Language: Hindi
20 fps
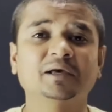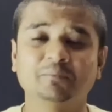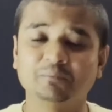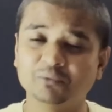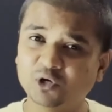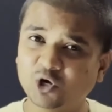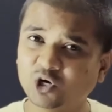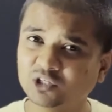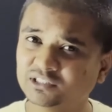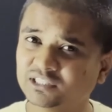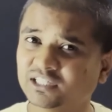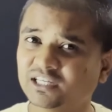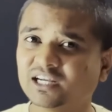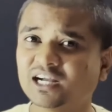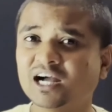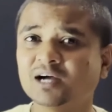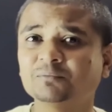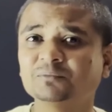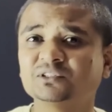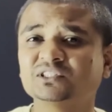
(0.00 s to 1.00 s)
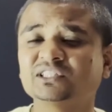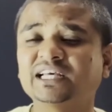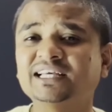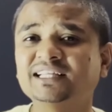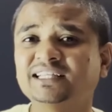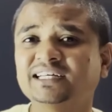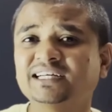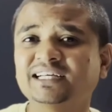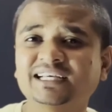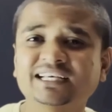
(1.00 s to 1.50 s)
बिकॉज अगर आप सही
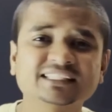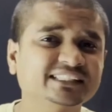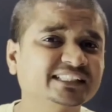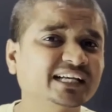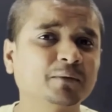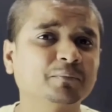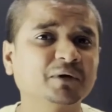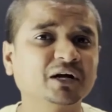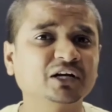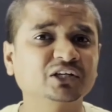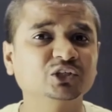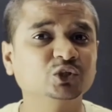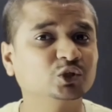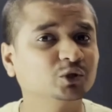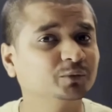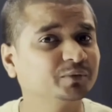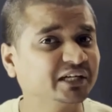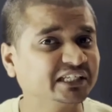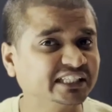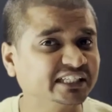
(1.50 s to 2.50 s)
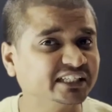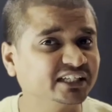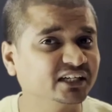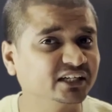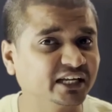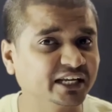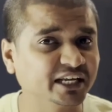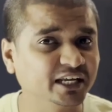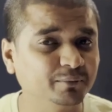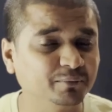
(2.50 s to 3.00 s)
तरीके से आपका यूट्यूब का चैनल
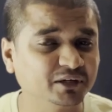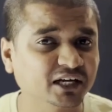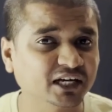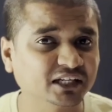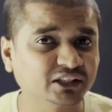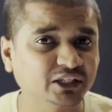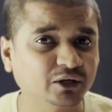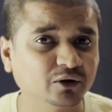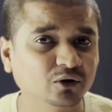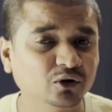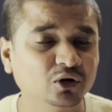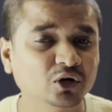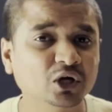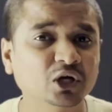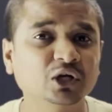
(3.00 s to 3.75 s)
नहीं बनाते हो